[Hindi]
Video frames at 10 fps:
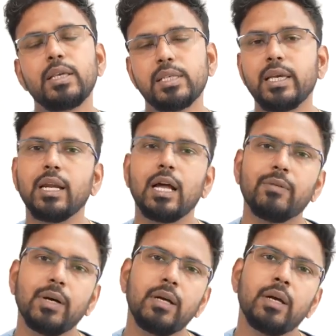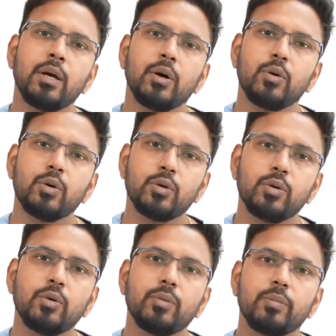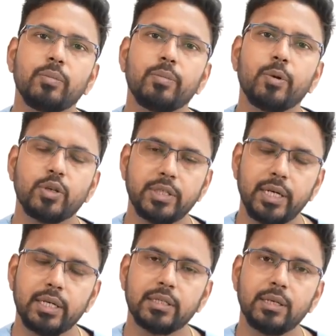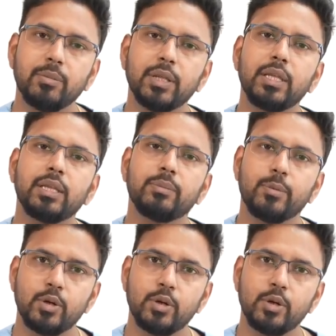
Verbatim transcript: इसके अलावा उनको प्रोस्टेट संबंधित